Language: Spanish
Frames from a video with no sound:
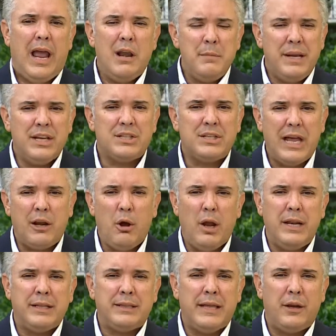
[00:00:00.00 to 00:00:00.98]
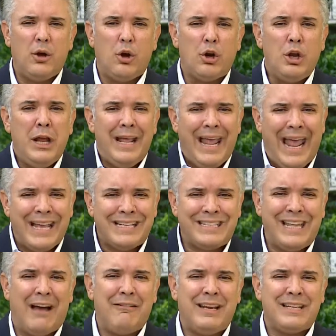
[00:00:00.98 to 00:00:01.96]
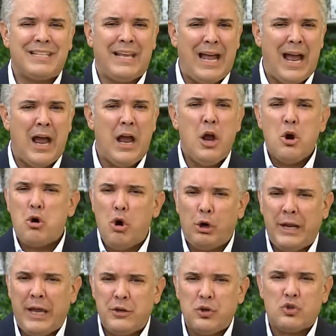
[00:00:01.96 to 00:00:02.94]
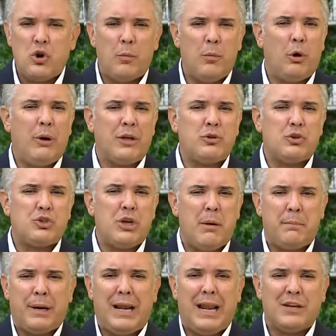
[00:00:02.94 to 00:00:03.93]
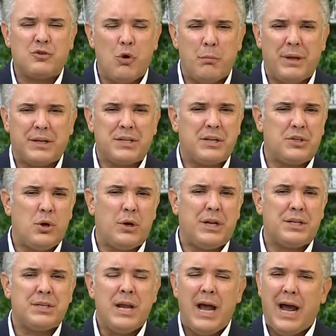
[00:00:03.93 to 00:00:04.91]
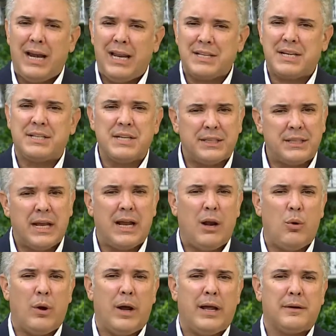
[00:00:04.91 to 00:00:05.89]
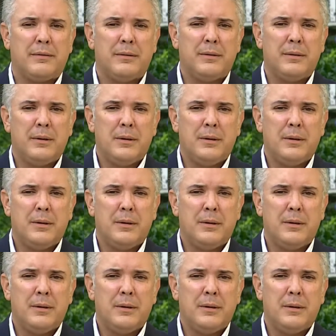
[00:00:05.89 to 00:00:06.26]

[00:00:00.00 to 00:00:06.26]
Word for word: El Ministerio del Interior establecerá con ellos, como lo ha hecho siempre, las conversaciones a las que se tenga lugar.